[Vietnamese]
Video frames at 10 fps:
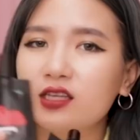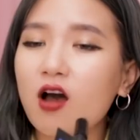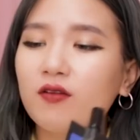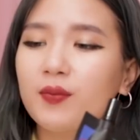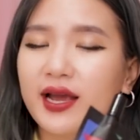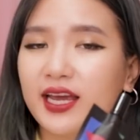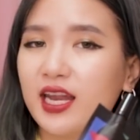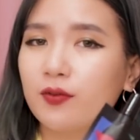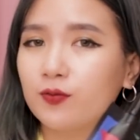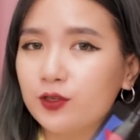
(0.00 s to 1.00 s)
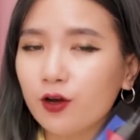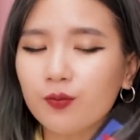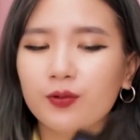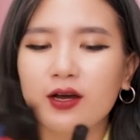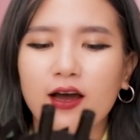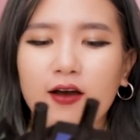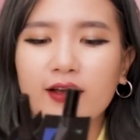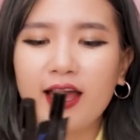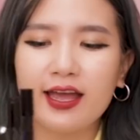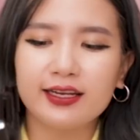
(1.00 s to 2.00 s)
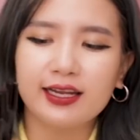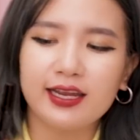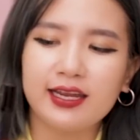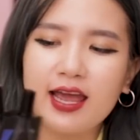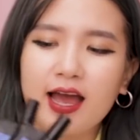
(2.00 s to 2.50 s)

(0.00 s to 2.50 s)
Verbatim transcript: so với ba cây này một chút. Ok, thì